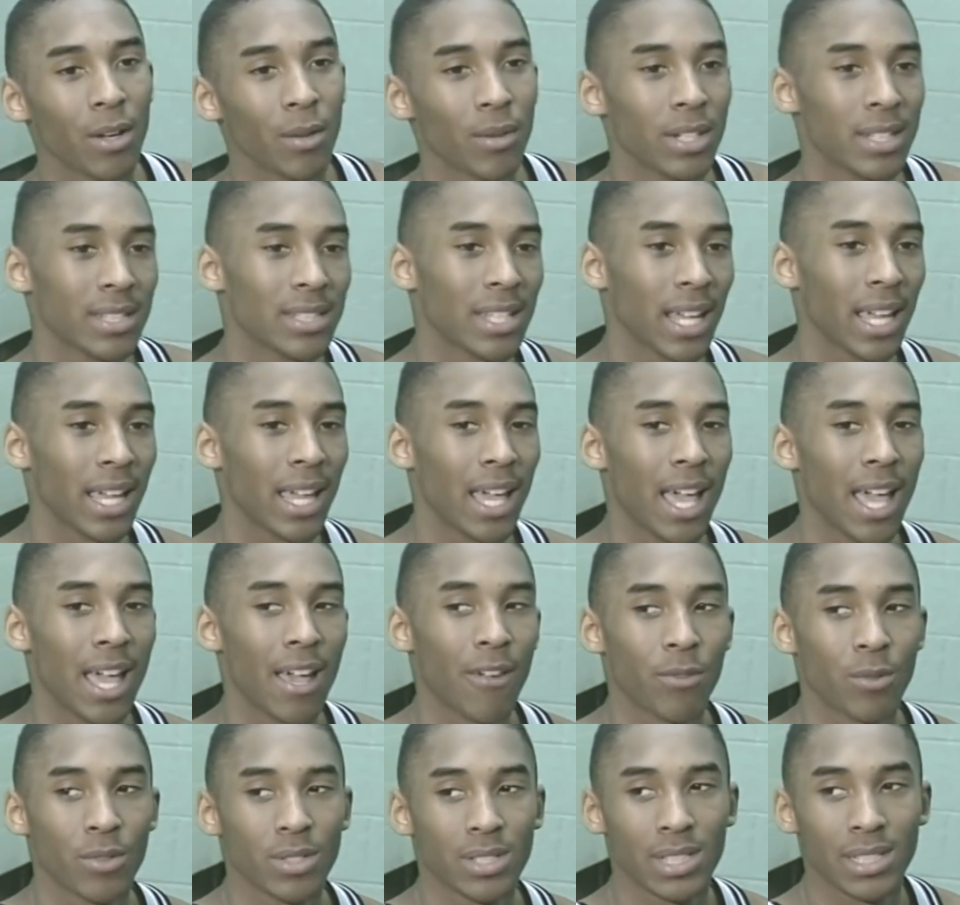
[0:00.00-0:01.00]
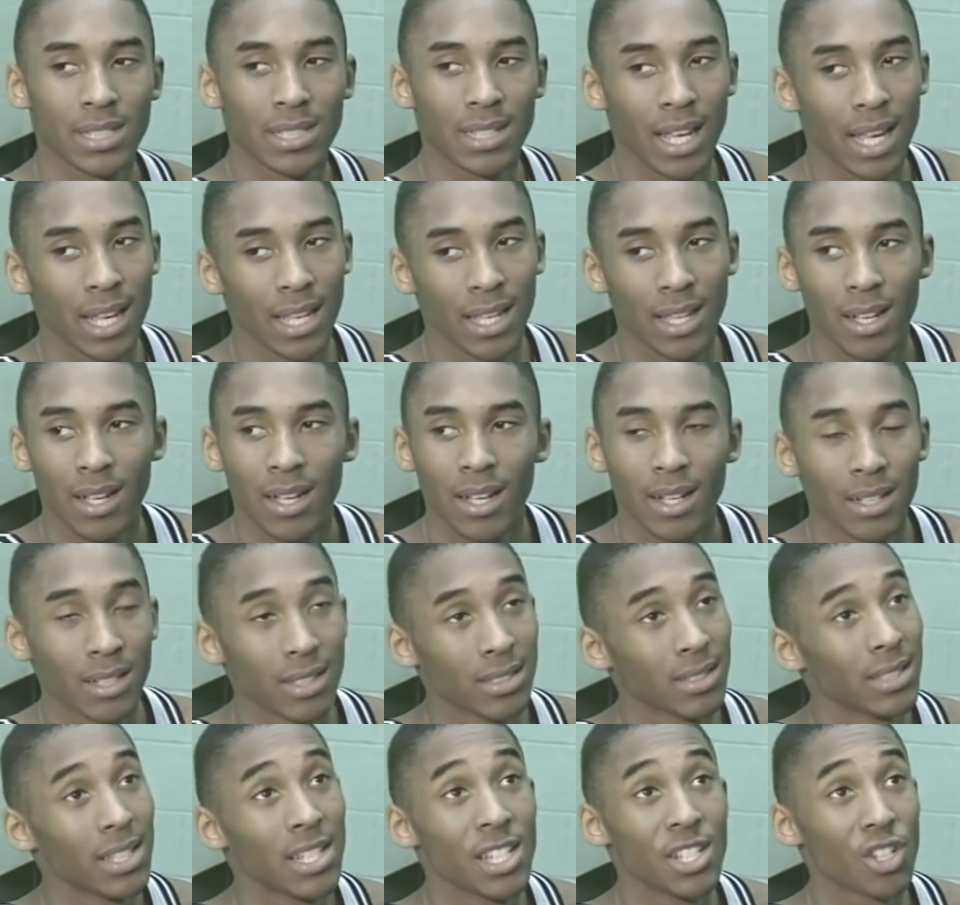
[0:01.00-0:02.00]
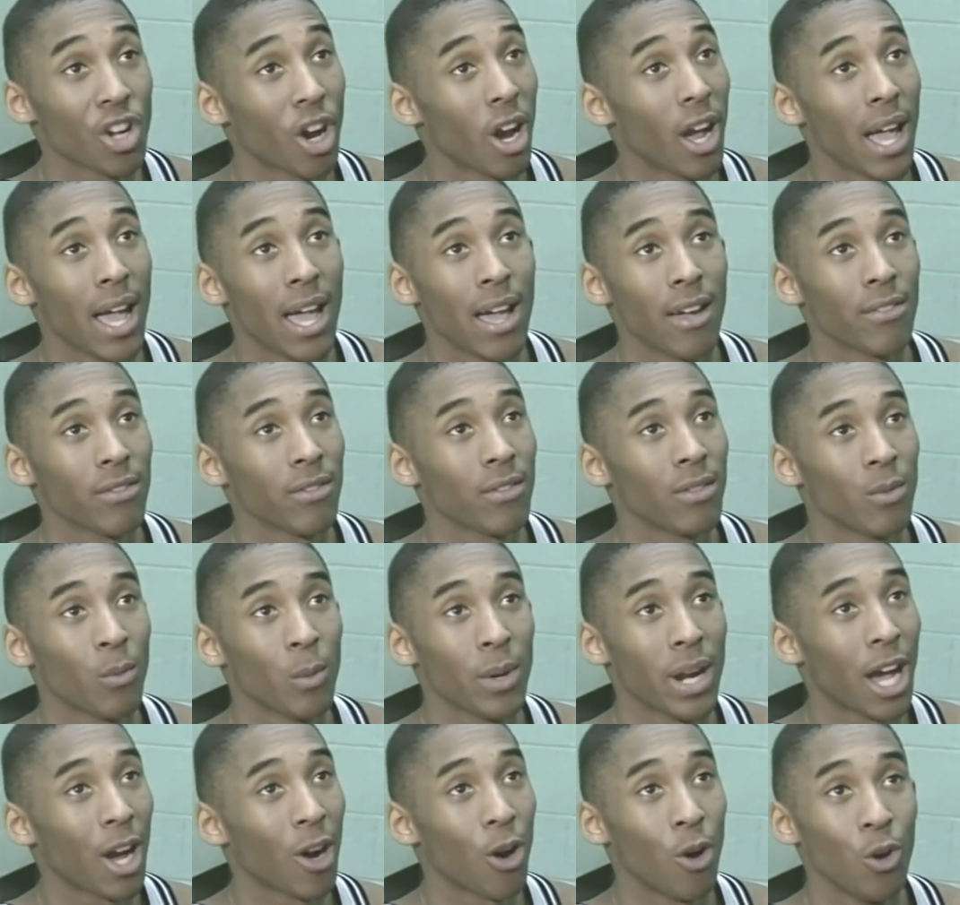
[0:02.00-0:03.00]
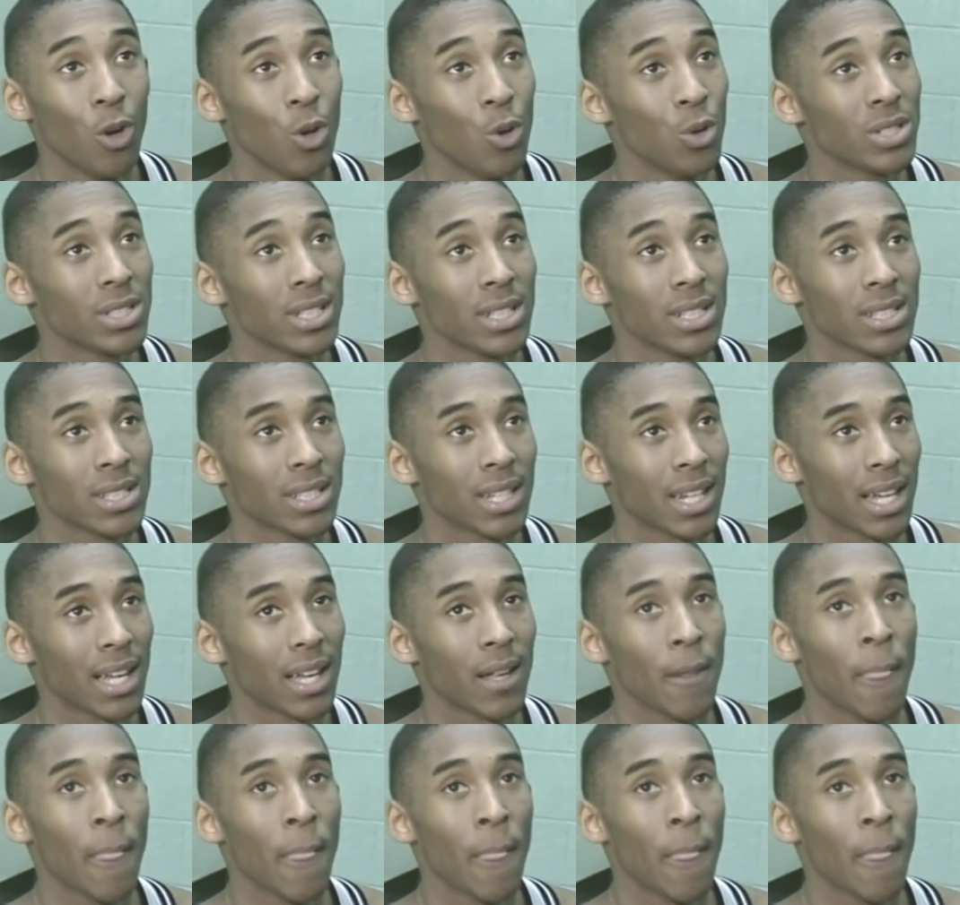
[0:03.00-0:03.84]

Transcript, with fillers: Po co i dlaczego w ogóle mamy jarać się szkołą Kobiego